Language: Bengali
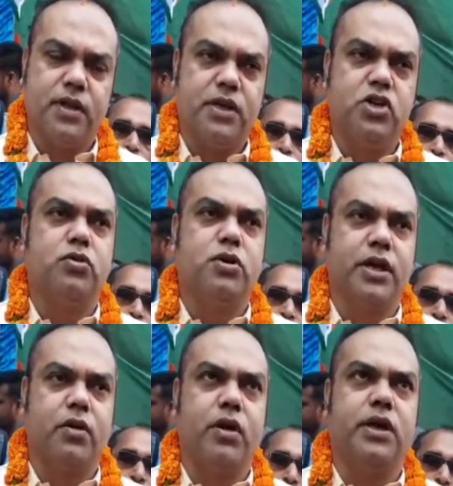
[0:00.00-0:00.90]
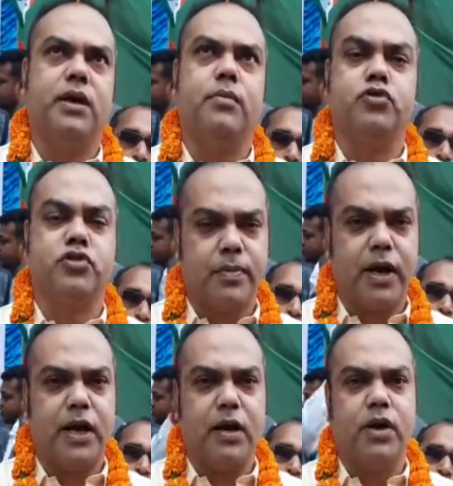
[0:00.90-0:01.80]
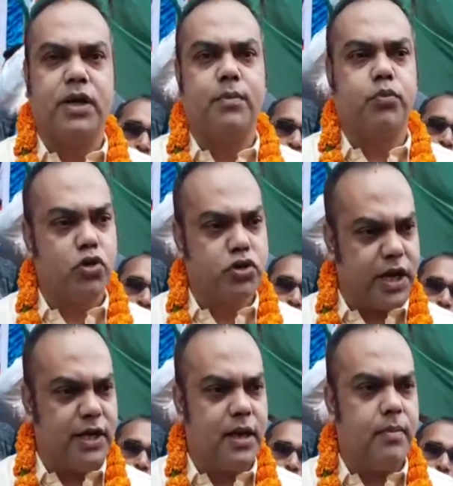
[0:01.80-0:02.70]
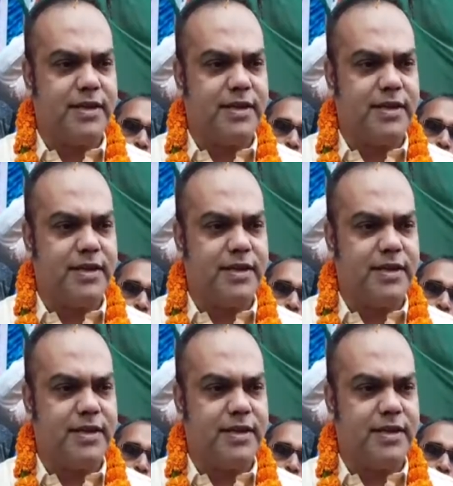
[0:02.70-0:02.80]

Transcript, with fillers: কী সমস্যা থাকে অনেকে বুঝতে পারে না অনেকে পৌঁছায় না